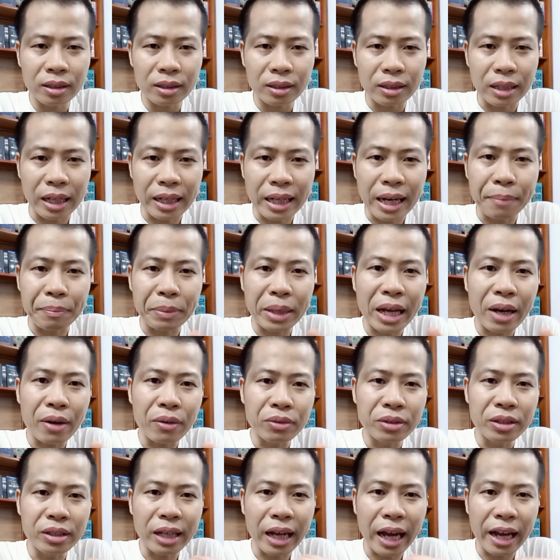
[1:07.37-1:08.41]
đã làm theo
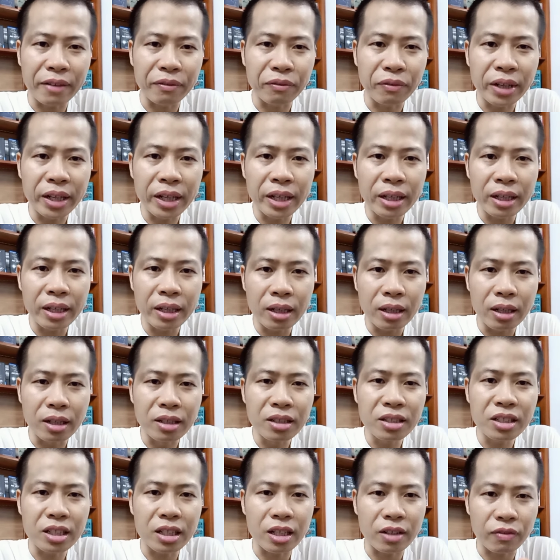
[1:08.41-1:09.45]
những hành vi ứng
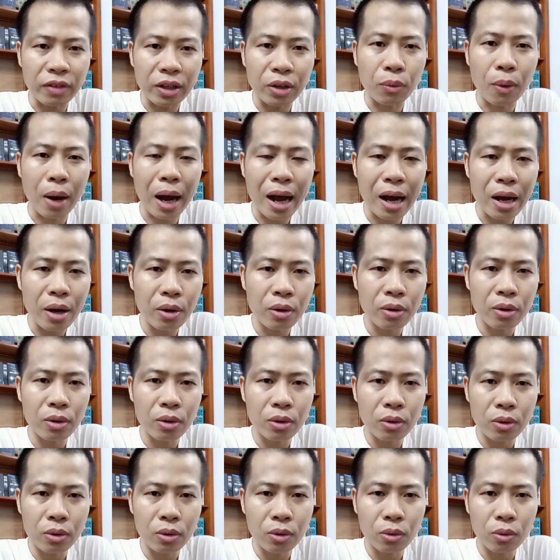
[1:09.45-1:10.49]
xử văn hóa
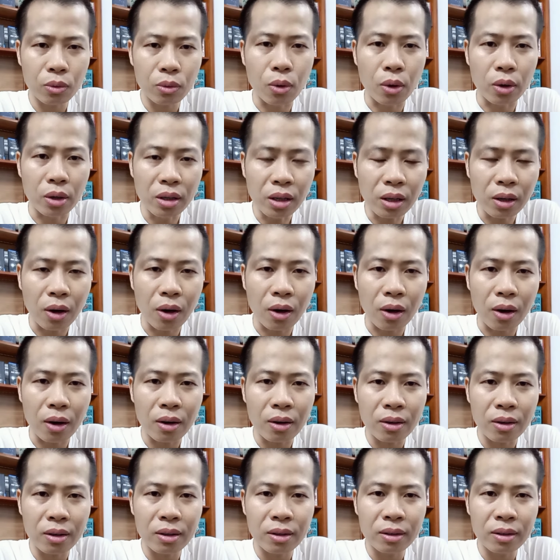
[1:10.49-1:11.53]
của nước họ
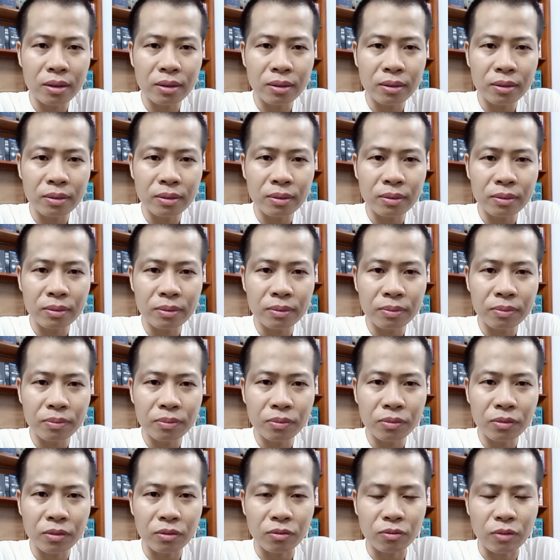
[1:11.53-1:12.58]

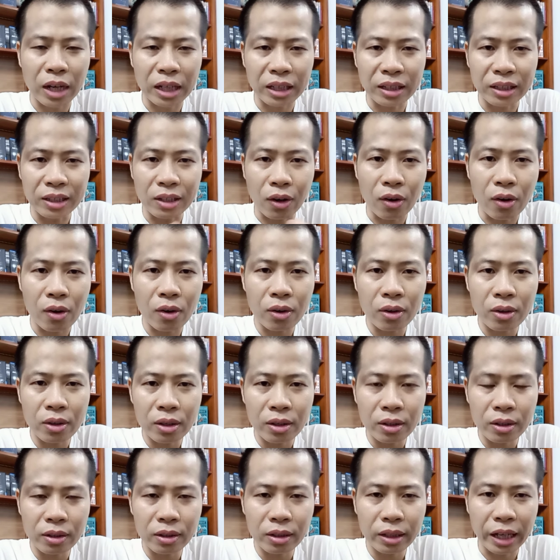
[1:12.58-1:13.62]
và từ đó
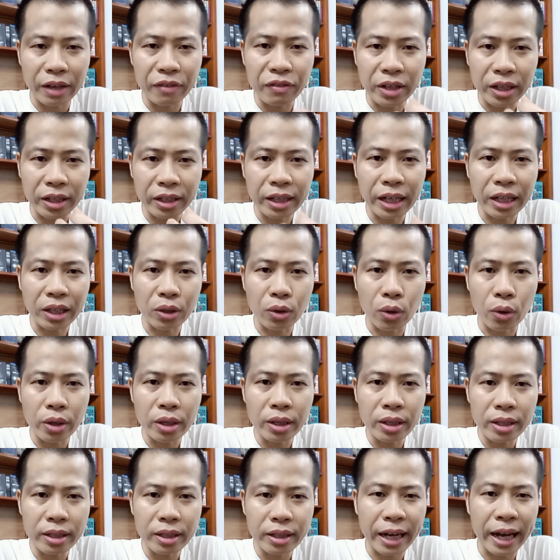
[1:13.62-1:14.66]
cái việc kết nối
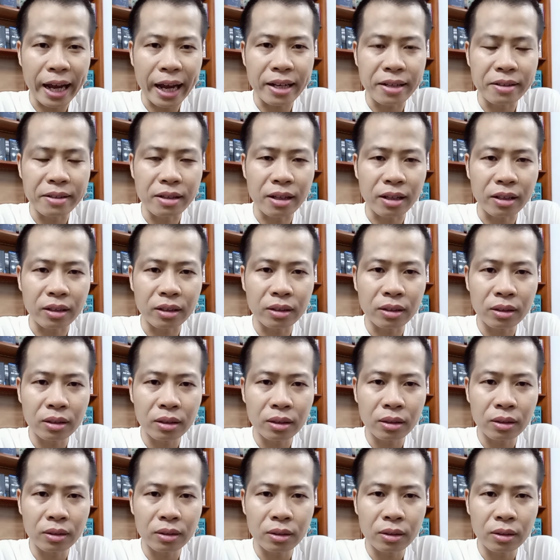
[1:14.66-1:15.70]
với ảnh hưởng
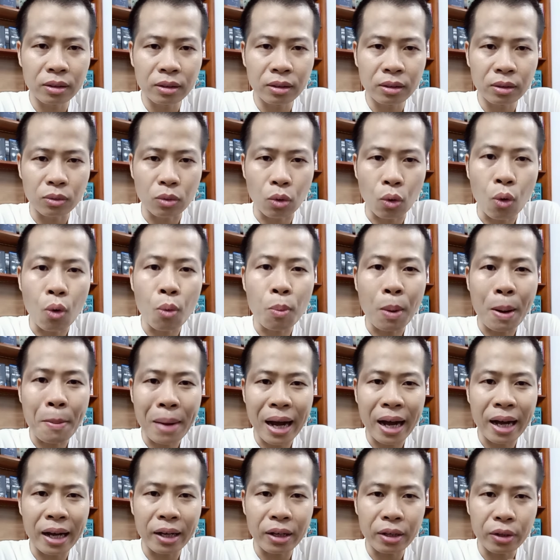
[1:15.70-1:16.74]
của
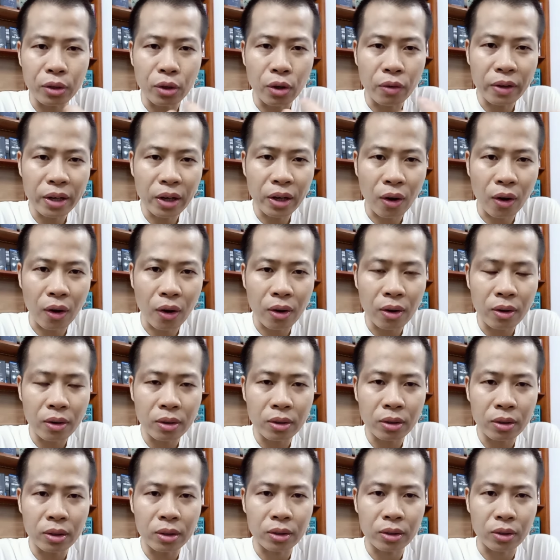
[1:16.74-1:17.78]
Obama đối với họ
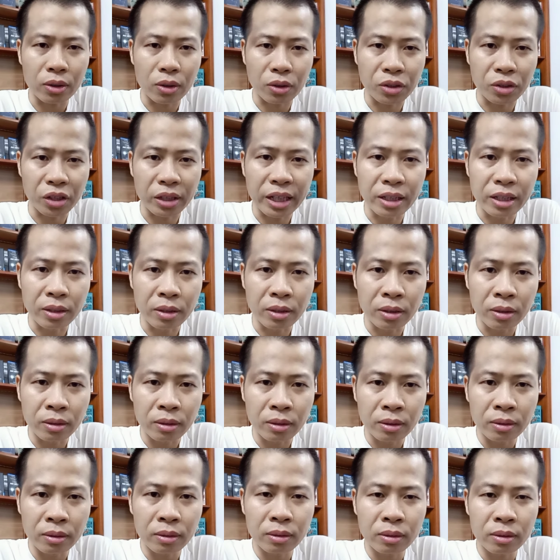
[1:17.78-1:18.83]
nó trở nên
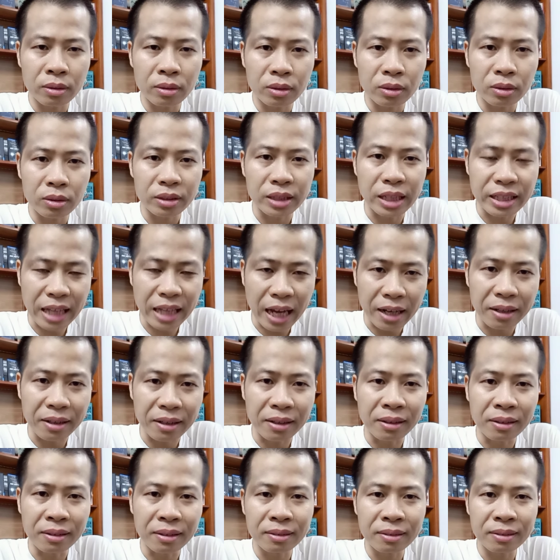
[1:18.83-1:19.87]
dễ dàng
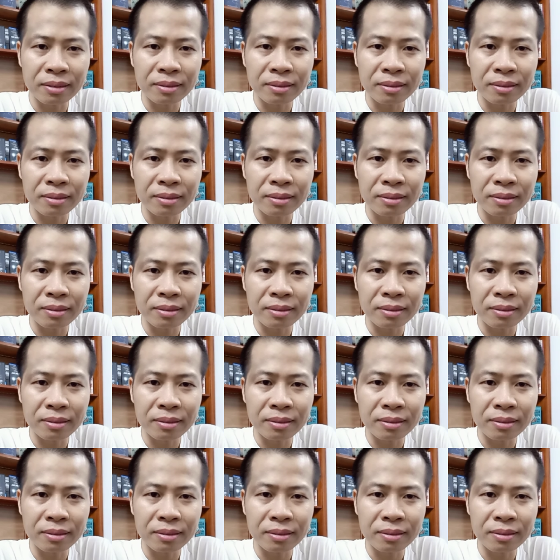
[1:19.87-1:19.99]
hơn